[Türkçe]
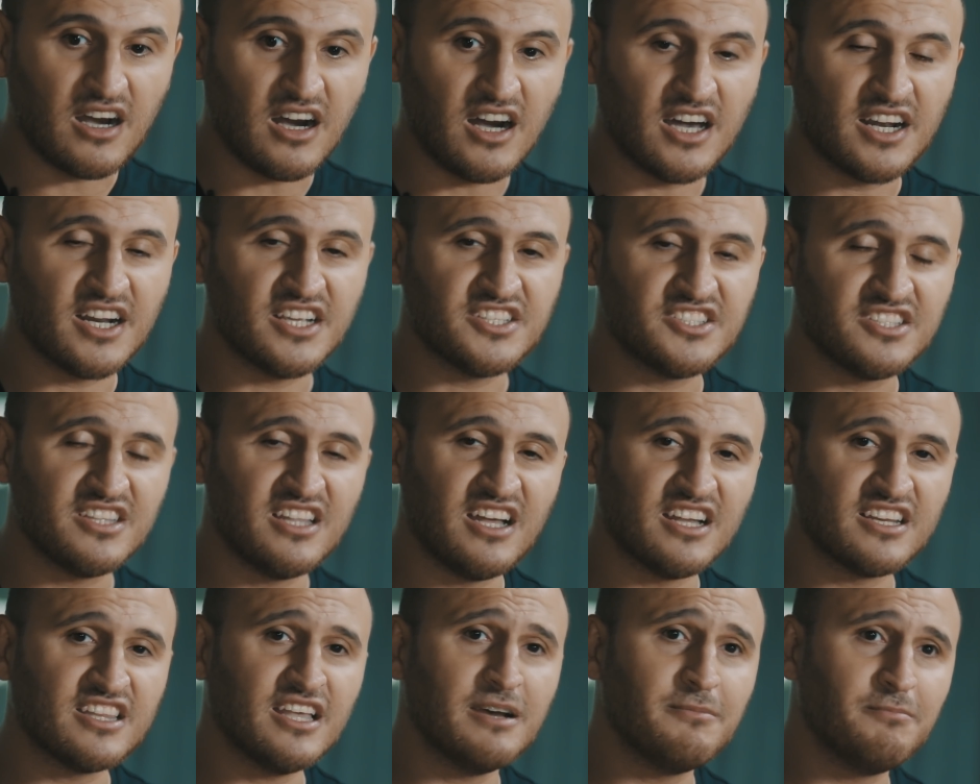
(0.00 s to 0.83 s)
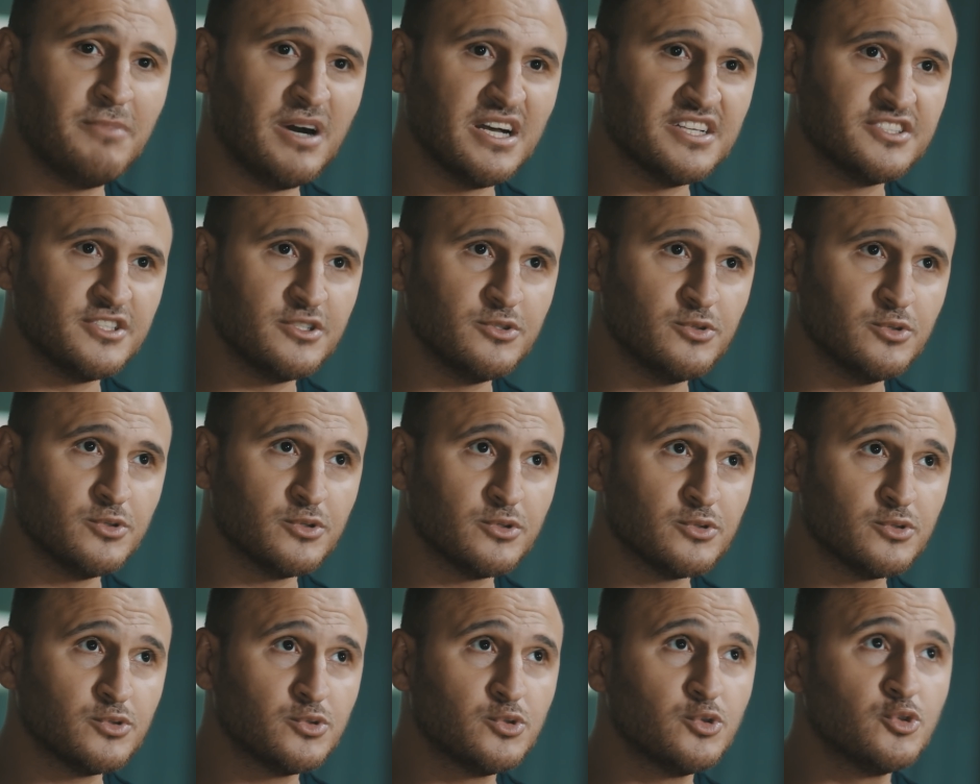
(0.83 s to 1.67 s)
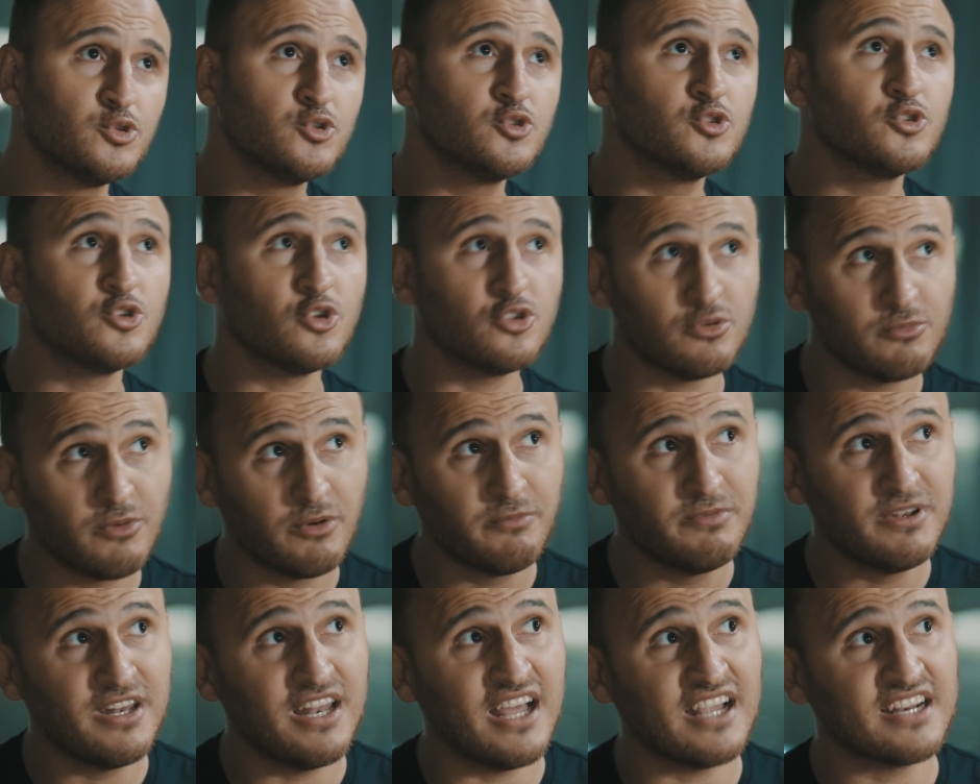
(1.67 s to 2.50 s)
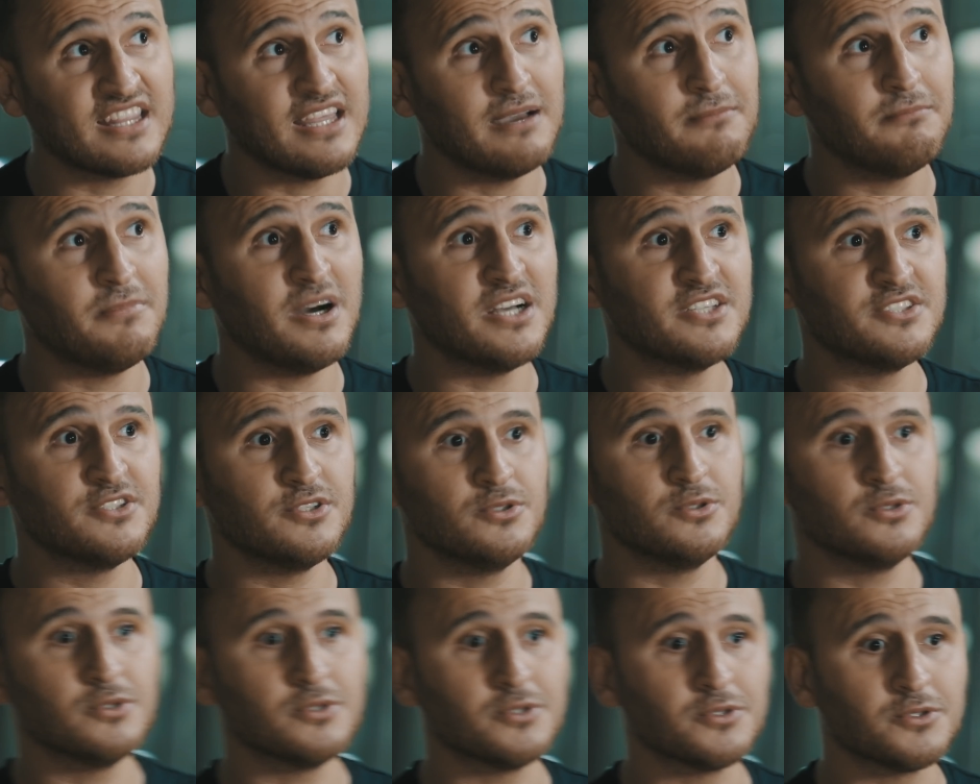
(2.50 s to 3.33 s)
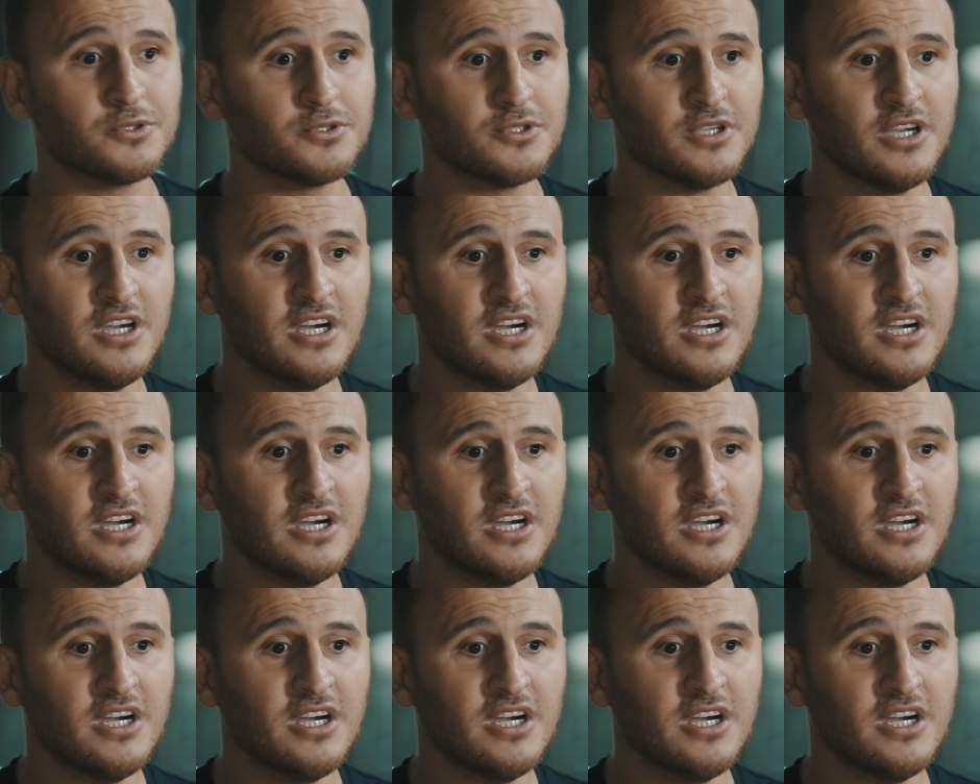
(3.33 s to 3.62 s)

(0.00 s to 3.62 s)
araçlardan bahsediyoruz. Sürücüsüz otomobillerden bahsediyoruz.